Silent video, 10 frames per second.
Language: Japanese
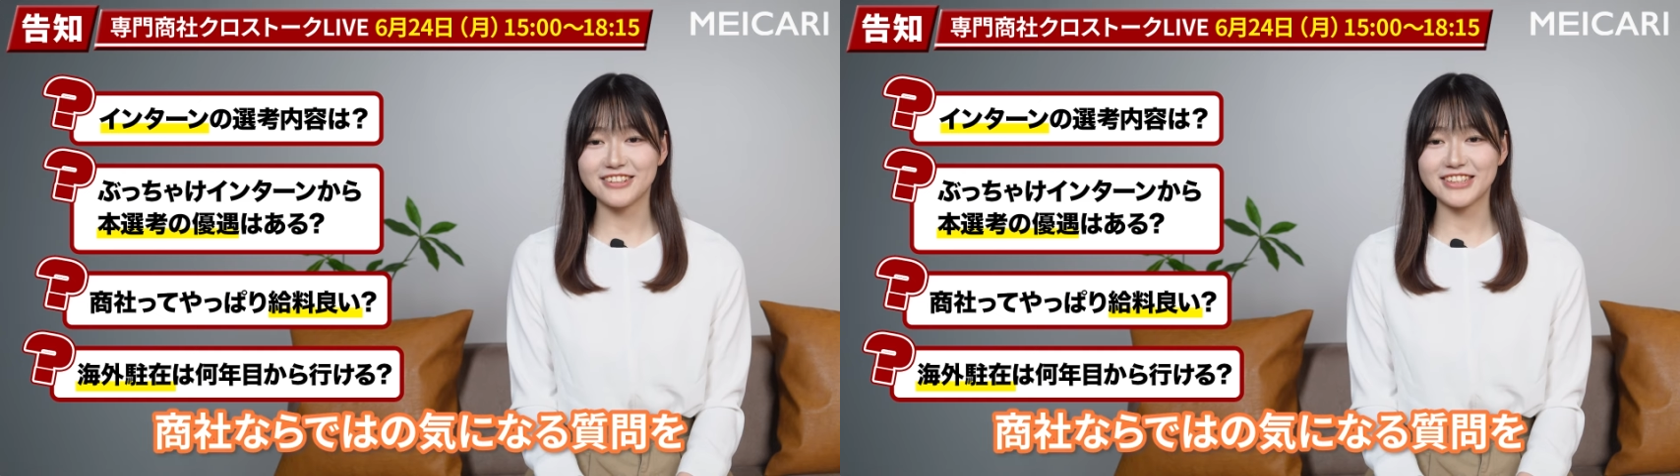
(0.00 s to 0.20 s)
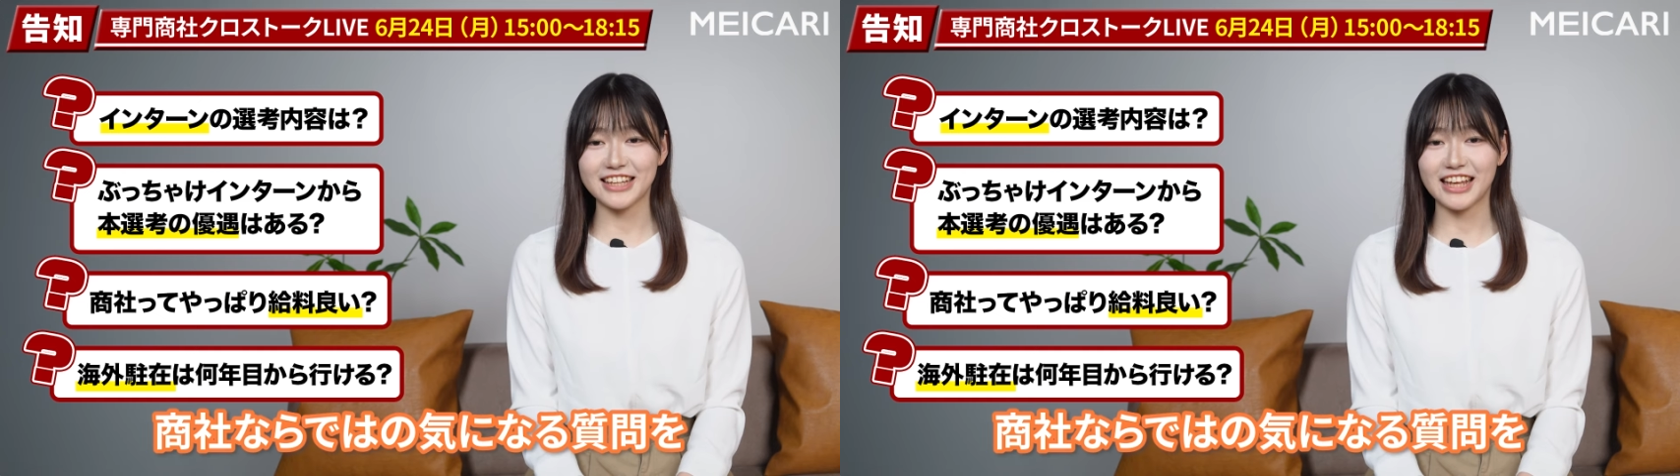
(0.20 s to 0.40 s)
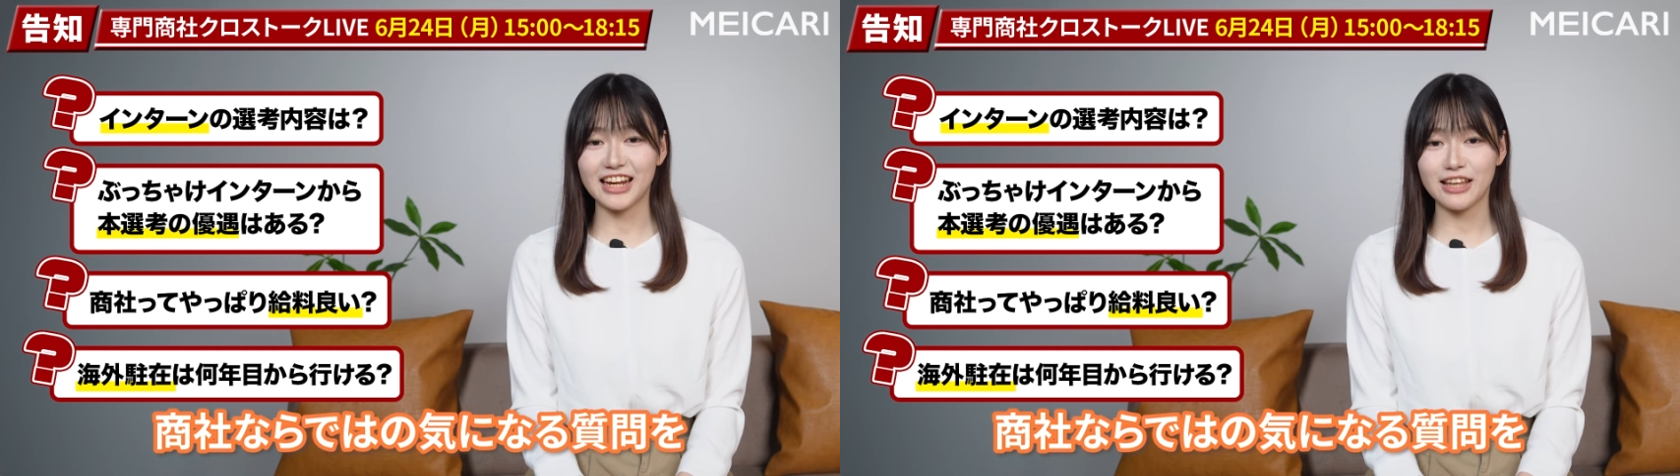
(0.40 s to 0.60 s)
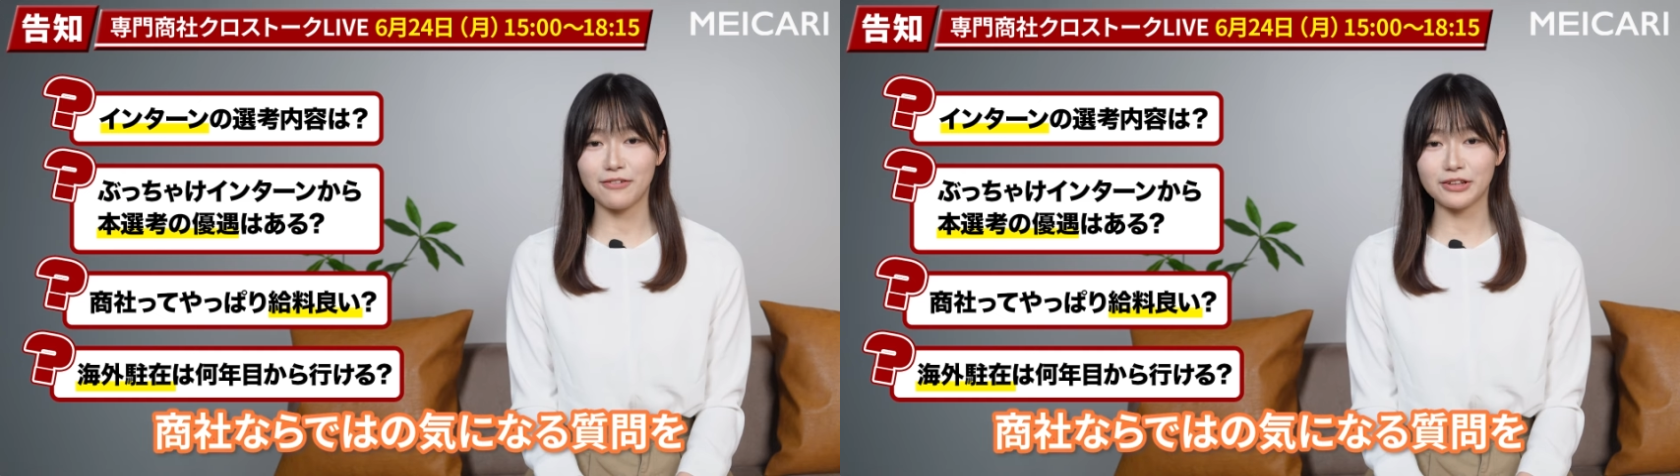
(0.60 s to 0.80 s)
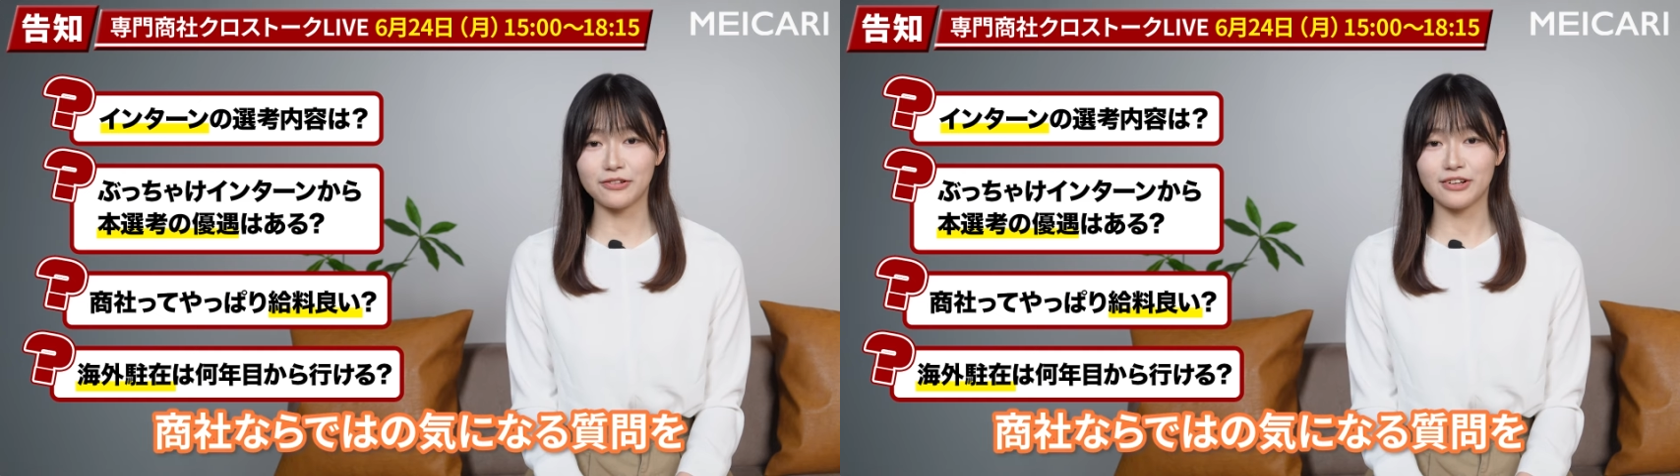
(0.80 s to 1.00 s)
商社ならで
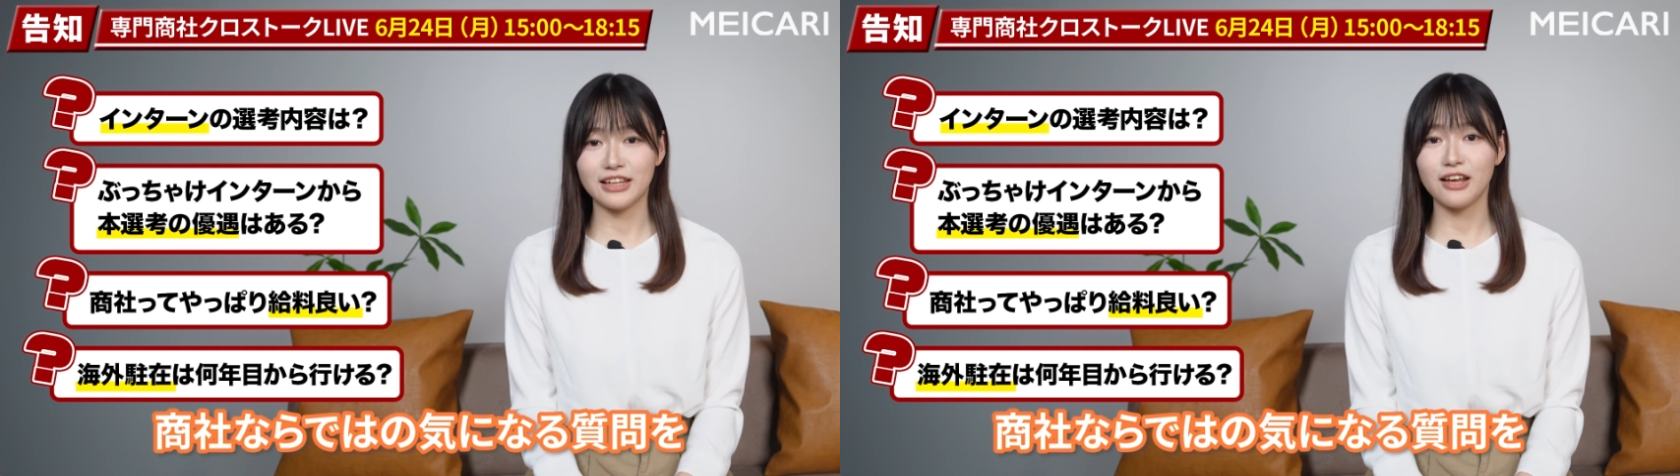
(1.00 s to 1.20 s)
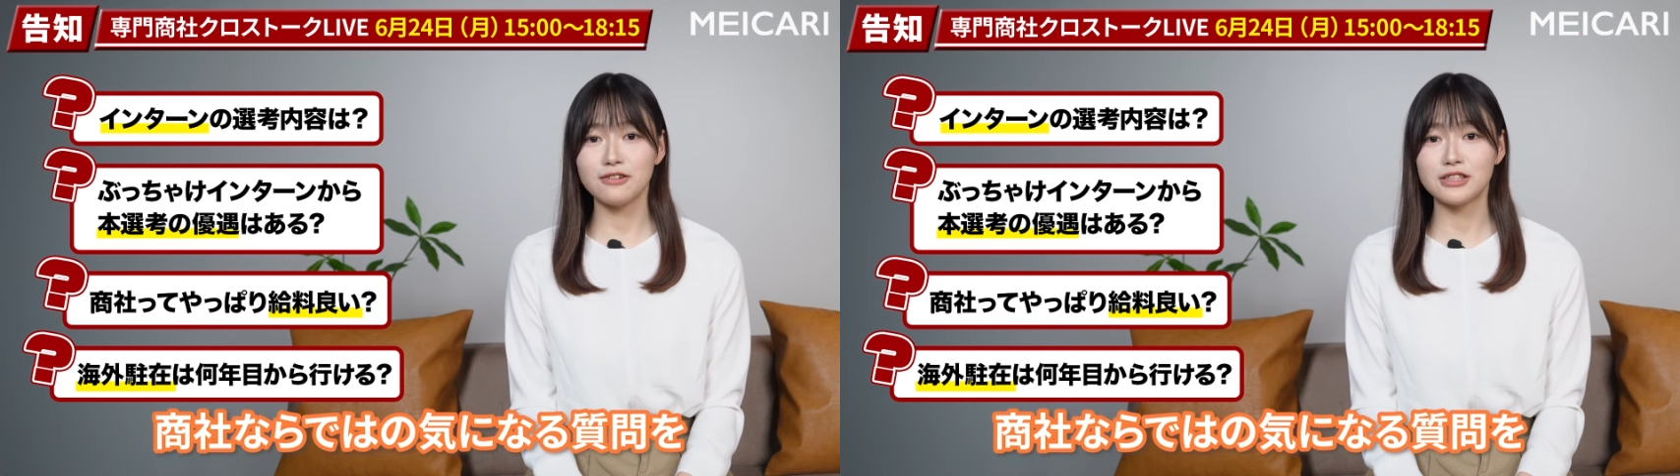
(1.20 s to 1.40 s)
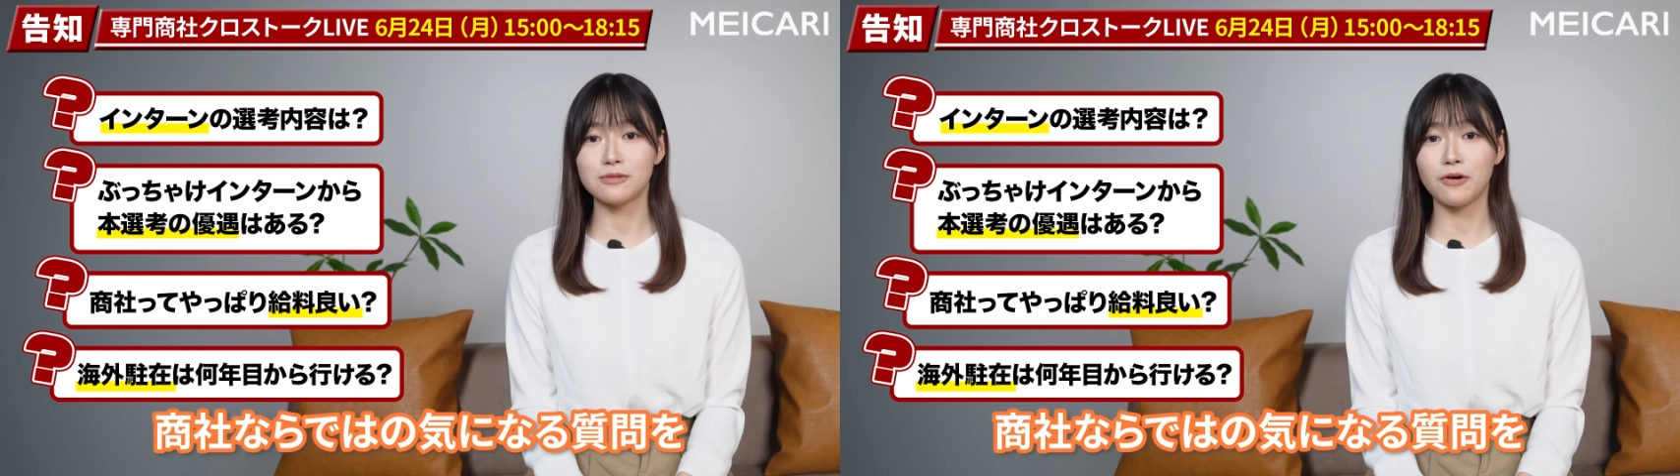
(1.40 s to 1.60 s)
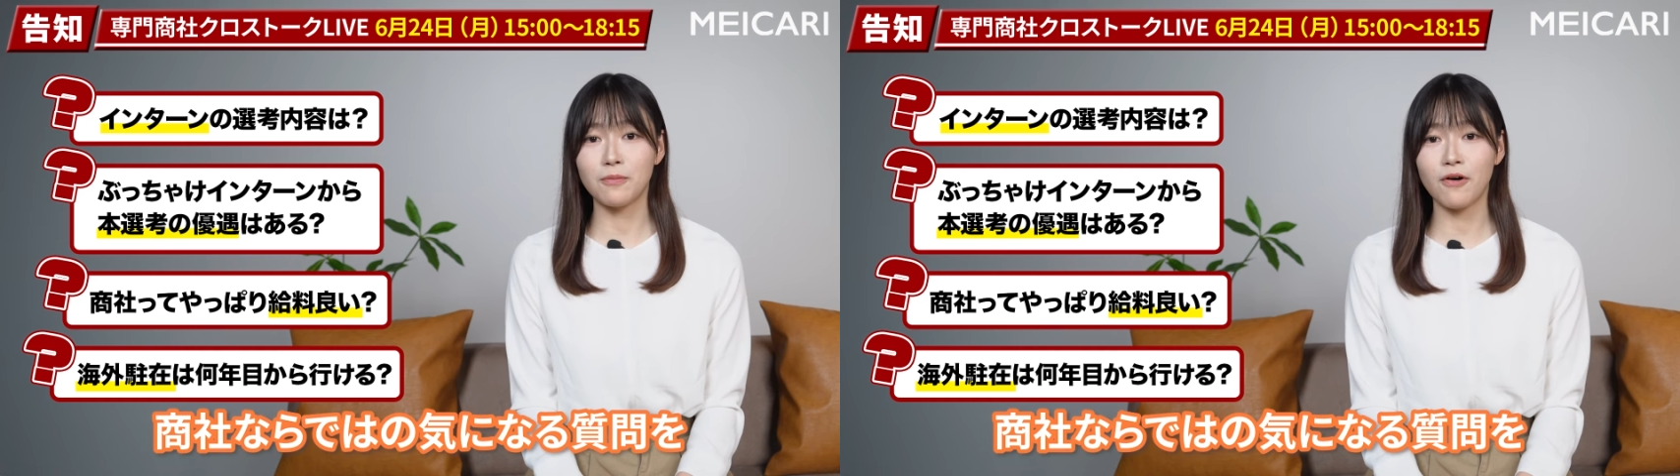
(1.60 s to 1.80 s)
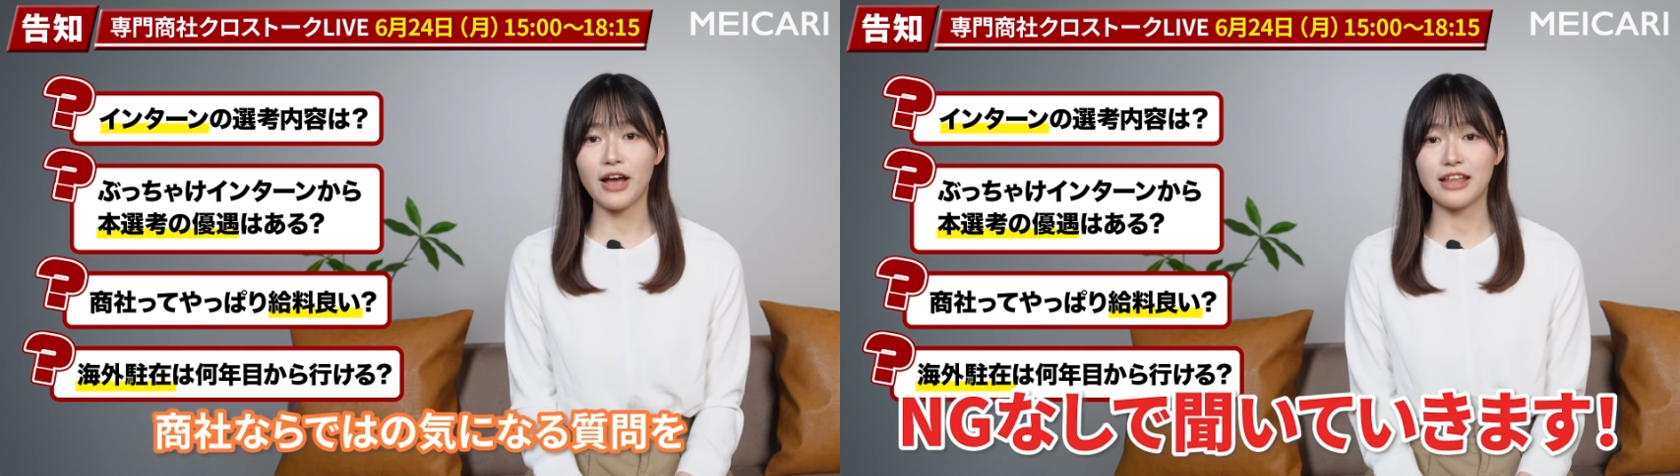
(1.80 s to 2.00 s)
はの気になる質問も